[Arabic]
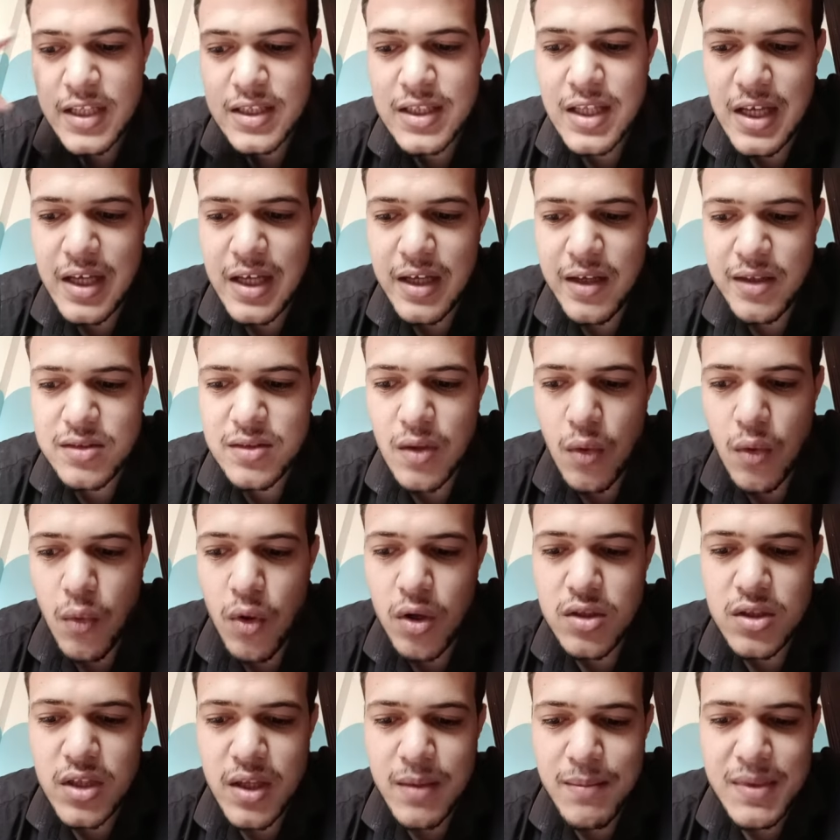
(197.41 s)
ده
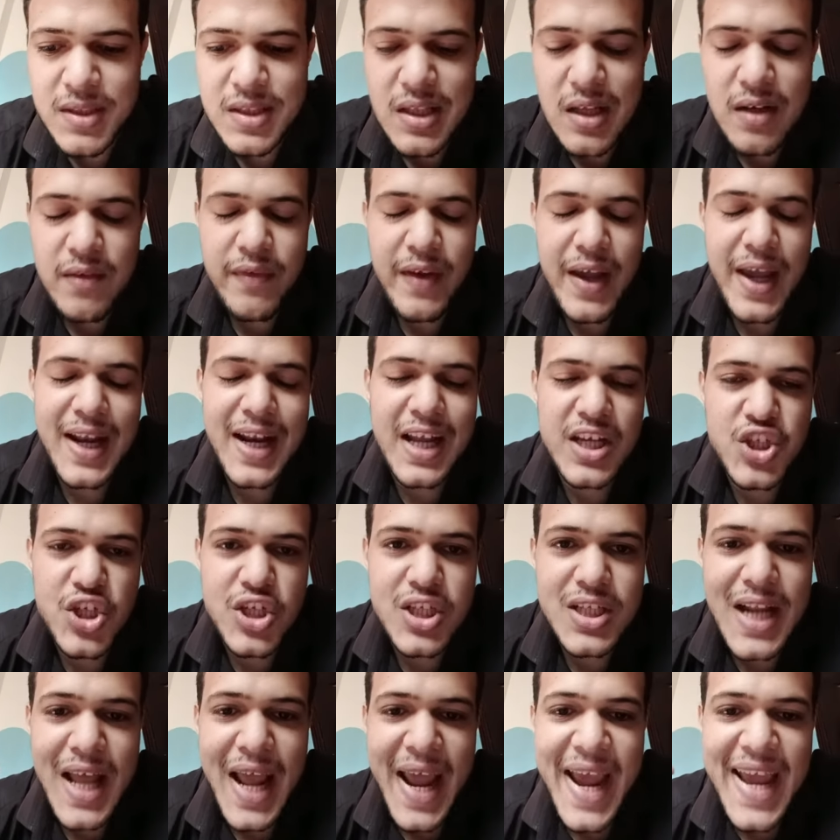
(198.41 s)
طورنا المادة الفعالة
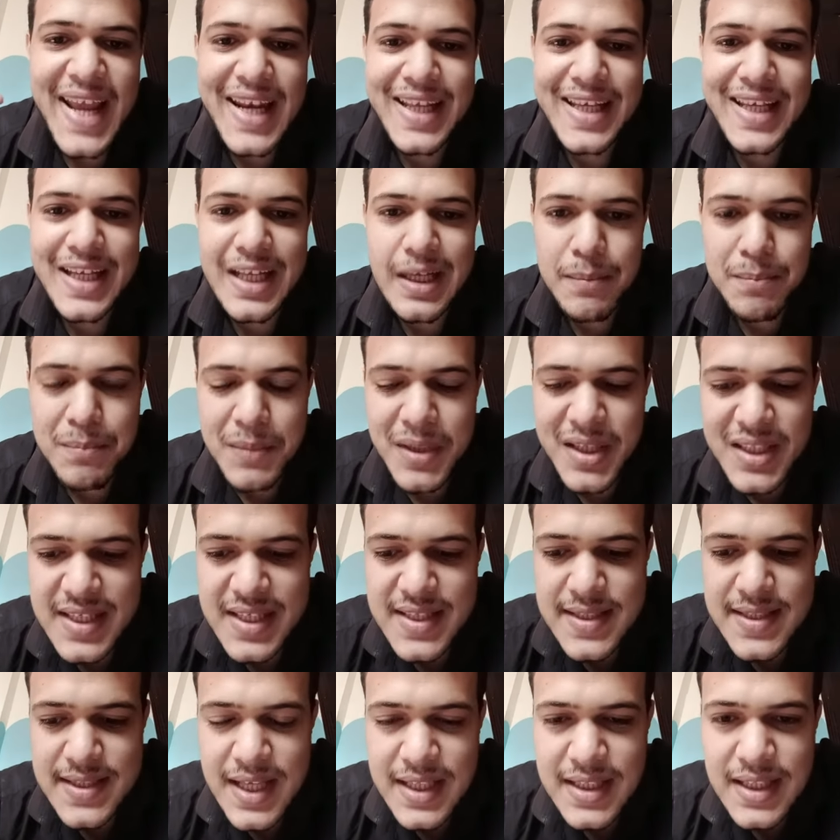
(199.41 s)
عشان نعالج
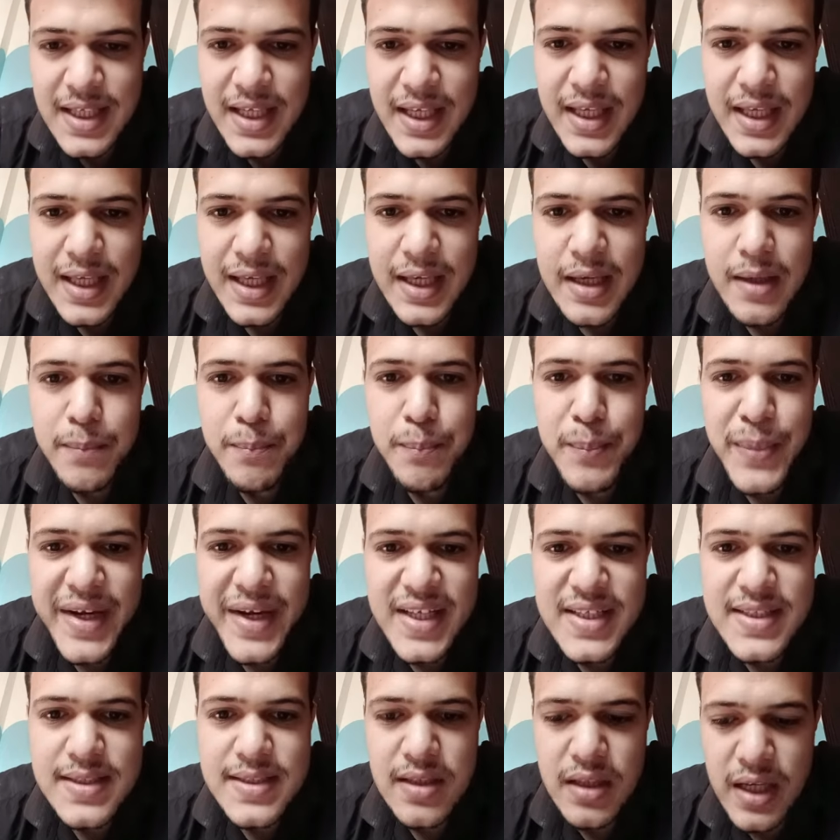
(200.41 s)
الميتاستاتيك
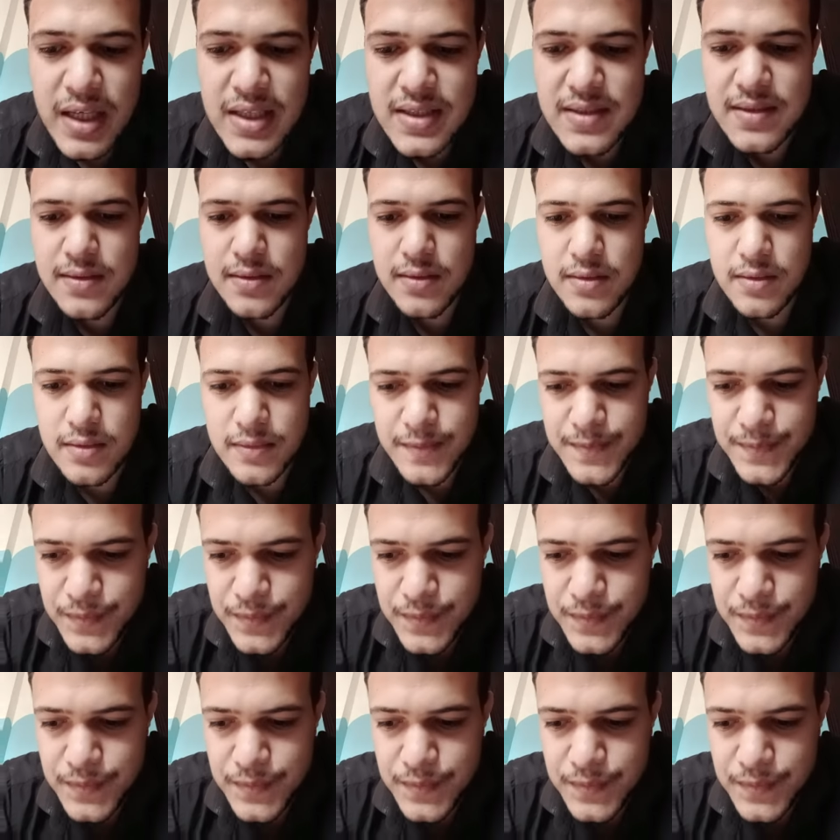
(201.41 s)
بريست كانسر